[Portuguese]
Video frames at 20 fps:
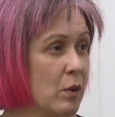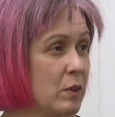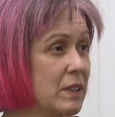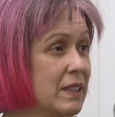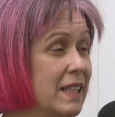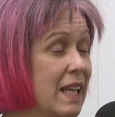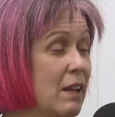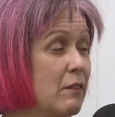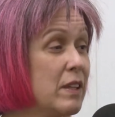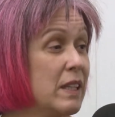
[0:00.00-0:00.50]

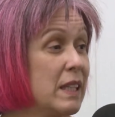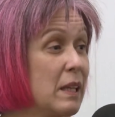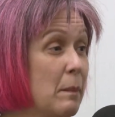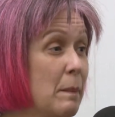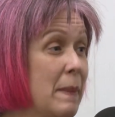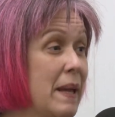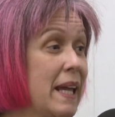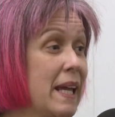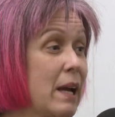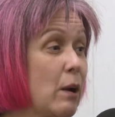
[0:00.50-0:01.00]
Teve
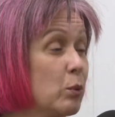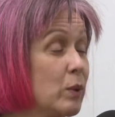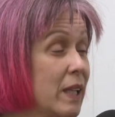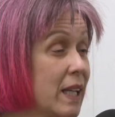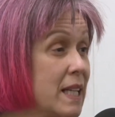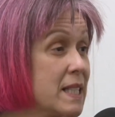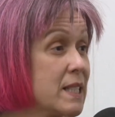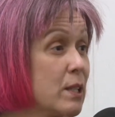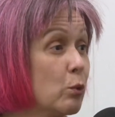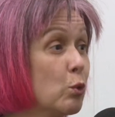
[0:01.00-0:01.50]
também
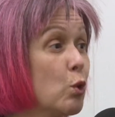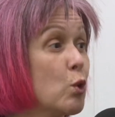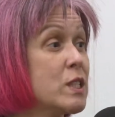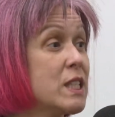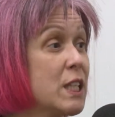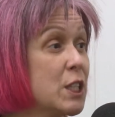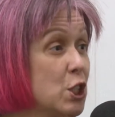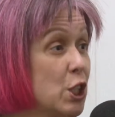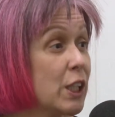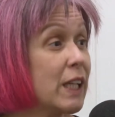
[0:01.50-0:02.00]
alteração nos
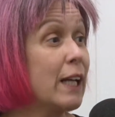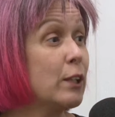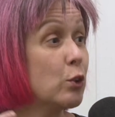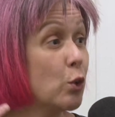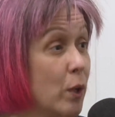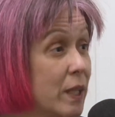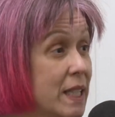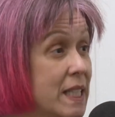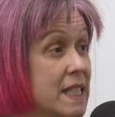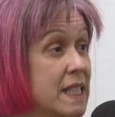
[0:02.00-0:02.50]

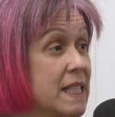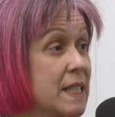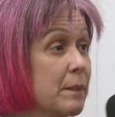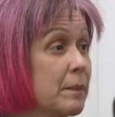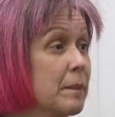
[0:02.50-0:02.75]
indicadores?